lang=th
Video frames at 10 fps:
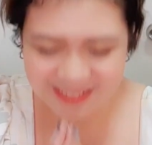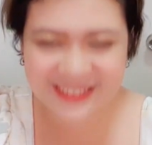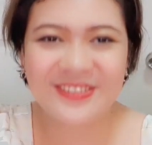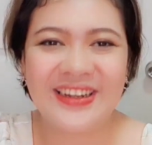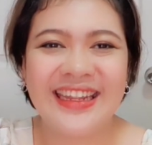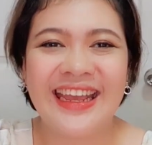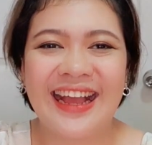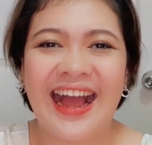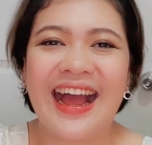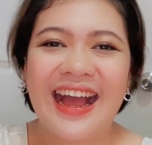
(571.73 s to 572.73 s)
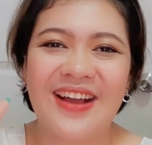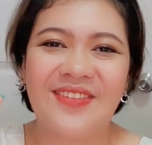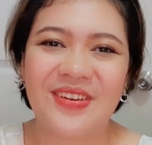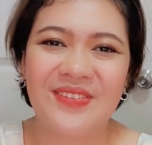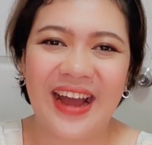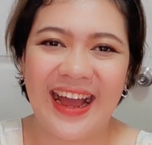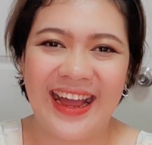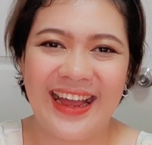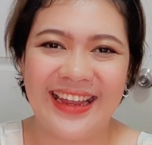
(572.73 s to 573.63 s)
สวัสดีค่ะบ๊ายบาย